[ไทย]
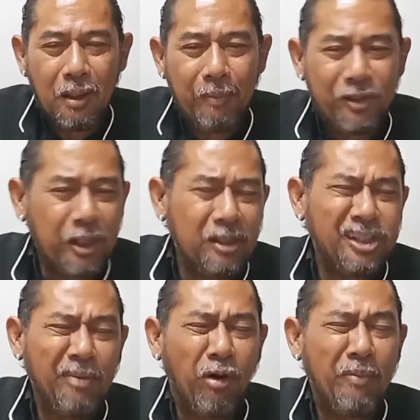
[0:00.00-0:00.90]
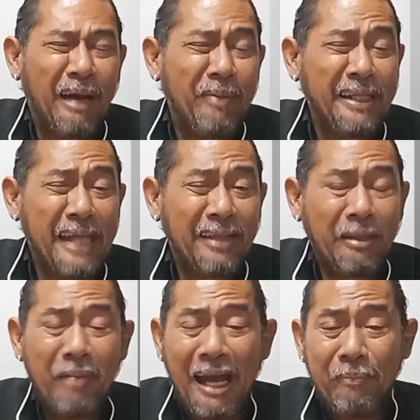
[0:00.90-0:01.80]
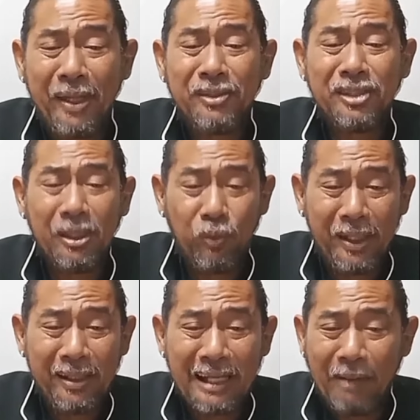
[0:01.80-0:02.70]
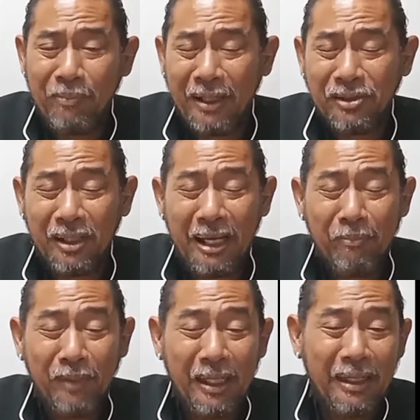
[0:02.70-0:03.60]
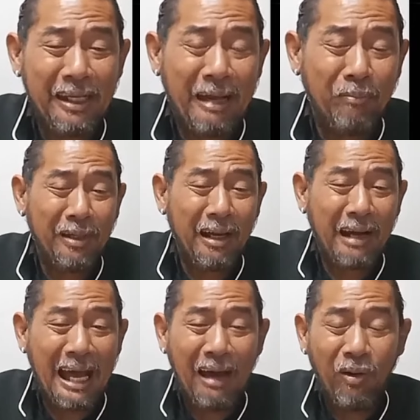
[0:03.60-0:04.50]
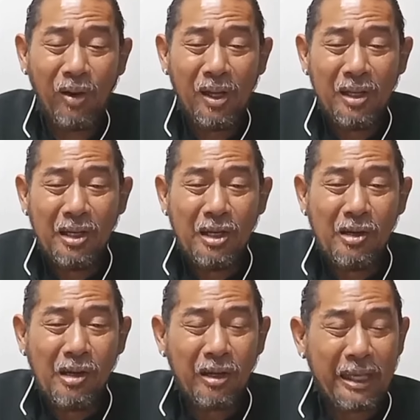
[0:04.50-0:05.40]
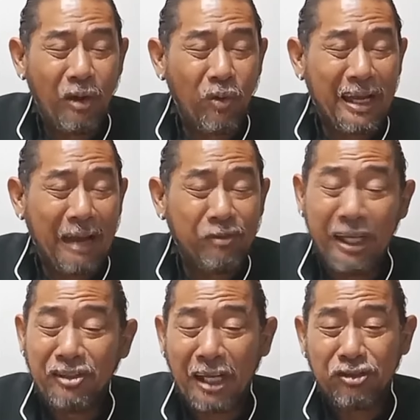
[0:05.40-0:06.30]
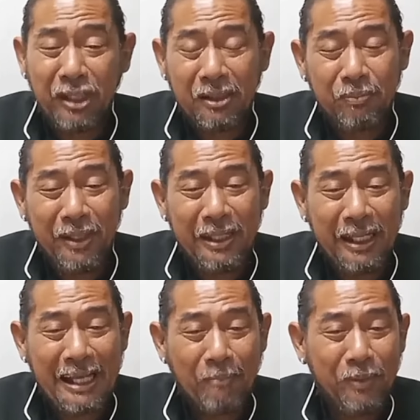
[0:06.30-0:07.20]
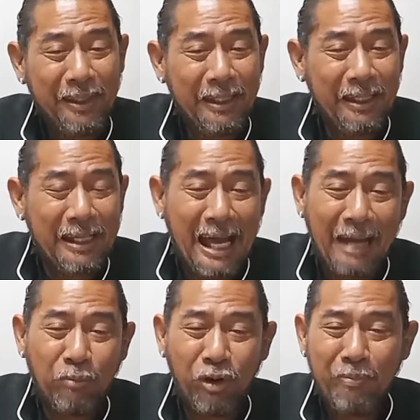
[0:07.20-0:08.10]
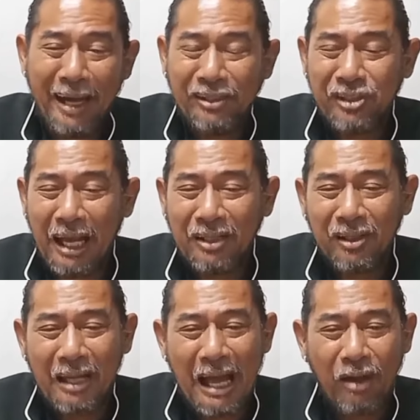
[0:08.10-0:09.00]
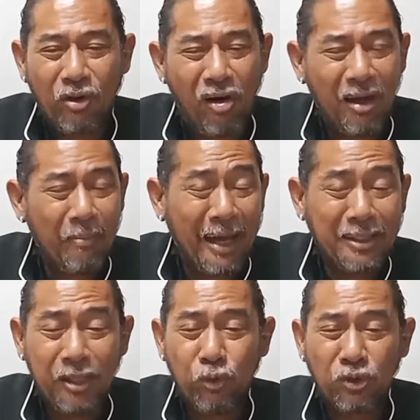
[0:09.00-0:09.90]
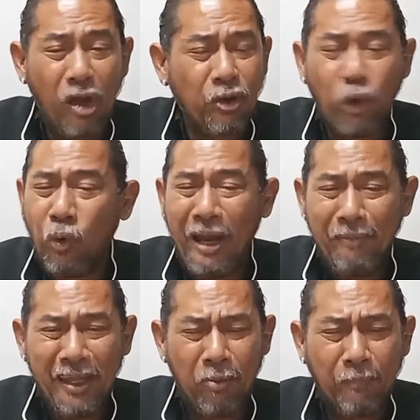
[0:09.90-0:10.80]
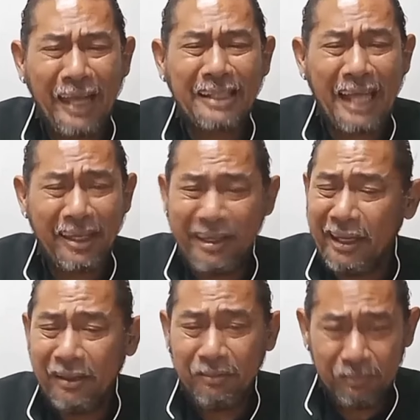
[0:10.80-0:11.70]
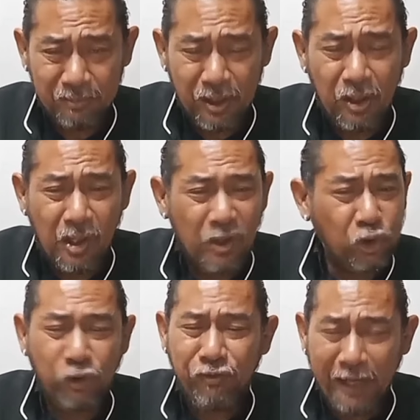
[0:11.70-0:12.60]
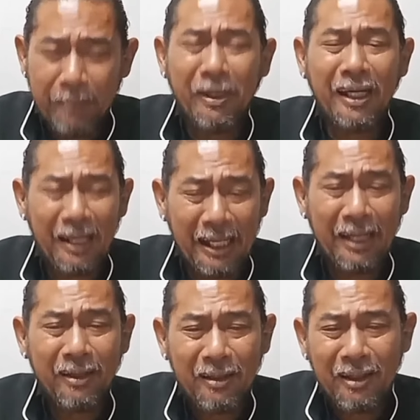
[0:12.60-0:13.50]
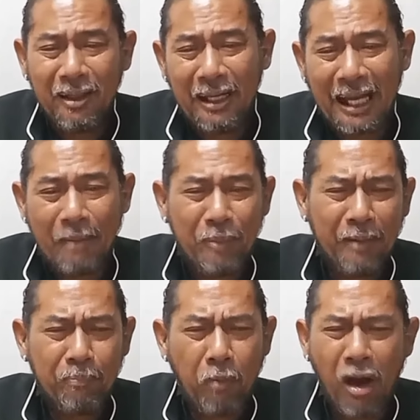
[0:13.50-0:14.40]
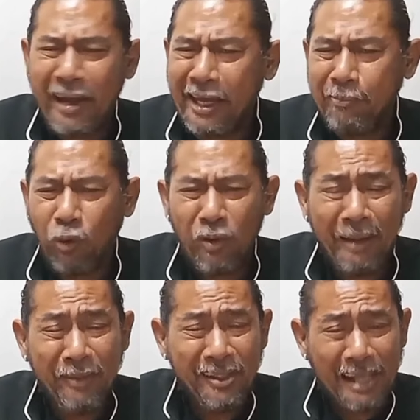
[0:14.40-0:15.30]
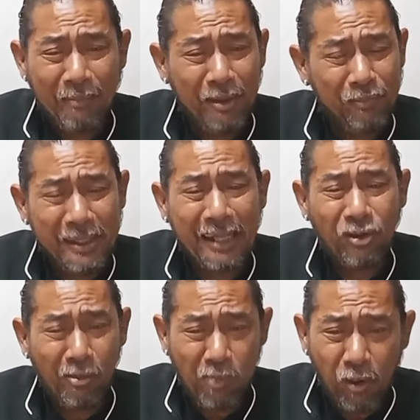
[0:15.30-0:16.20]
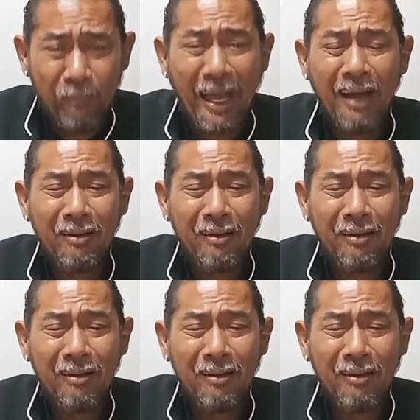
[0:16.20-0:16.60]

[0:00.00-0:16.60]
มาซื้อหนังสือผมครับคาถาตำราพลิกชีวิตครับ หนังสือเล่มนี้นำองราว เกี่ยวกับสิ่งศักดิ์สิทธิ์พิธีกรรม พิธีการบนบานสารกล่าวขอเข้ามาที่ถูกต้องอยู่เล่มนี้ผมตั้งใจเขียน สุดฝีมือเลยนะครับ เป็นพ็อกเก็ตบุ๊กเล่มที่สสาิบเจ็ดของผมนะ